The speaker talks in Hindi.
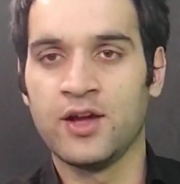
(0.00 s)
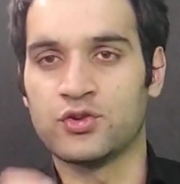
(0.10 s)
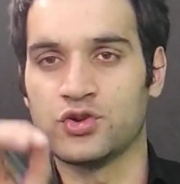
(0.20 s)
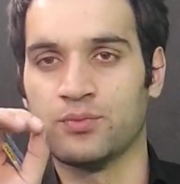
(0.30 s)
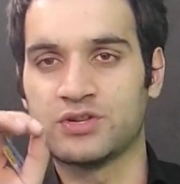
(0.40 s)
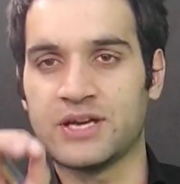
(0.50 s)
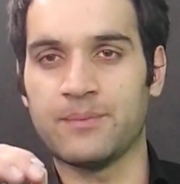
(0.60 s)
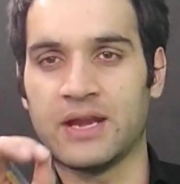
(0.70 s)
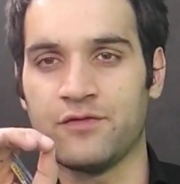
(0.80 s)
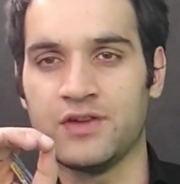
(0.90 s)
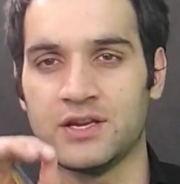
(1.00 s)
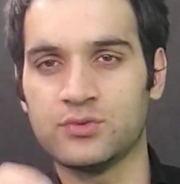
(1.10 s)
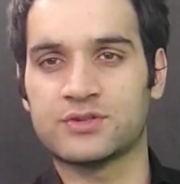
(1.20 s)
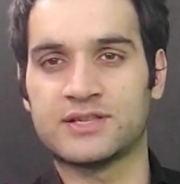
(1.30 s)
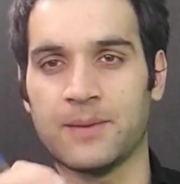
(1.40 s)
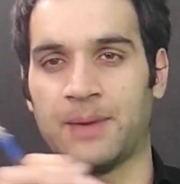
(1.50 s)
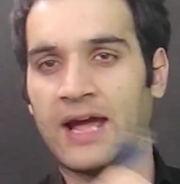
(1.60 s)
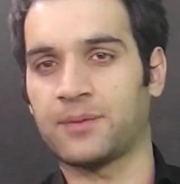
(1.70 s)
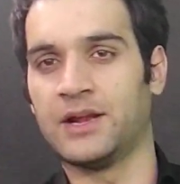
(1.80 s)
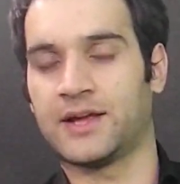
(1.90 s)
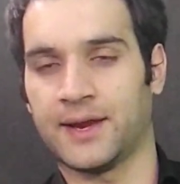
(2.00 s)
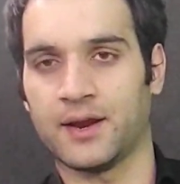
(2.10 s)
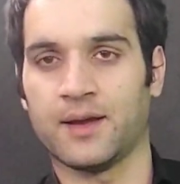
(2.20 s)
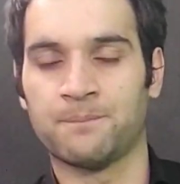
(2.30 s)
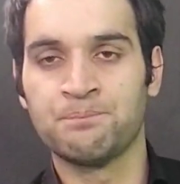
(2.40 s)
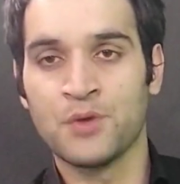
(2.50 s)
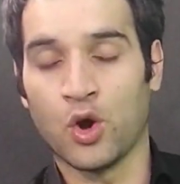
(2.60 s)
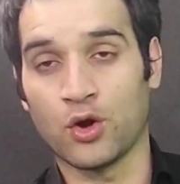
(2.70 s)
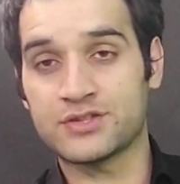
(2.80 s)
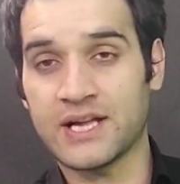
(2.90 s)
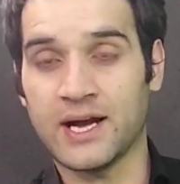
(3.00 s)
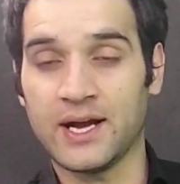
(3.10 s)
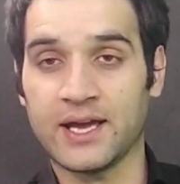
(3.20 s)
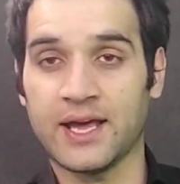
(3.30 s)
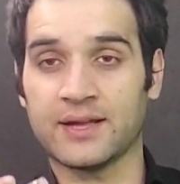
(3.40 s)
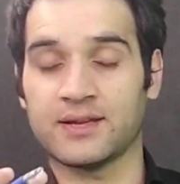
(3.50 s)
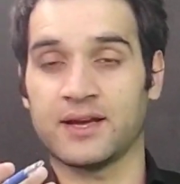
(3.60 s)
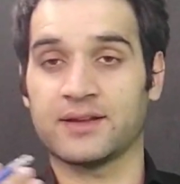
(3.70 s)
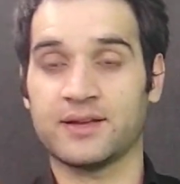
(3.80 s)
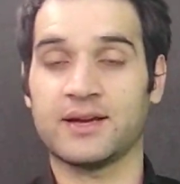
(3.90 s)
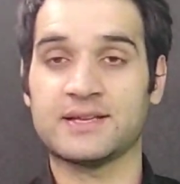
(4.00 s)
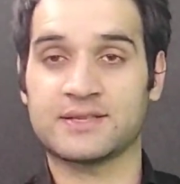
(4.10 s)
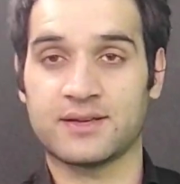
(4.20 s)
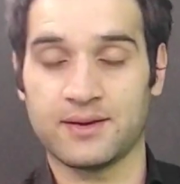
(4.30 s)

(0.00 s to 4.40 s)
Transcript: जो मुझे मेरी वीडियो से ब्लैकमेल कर रहा है और उसने कहा कि हरत हैरतंगेज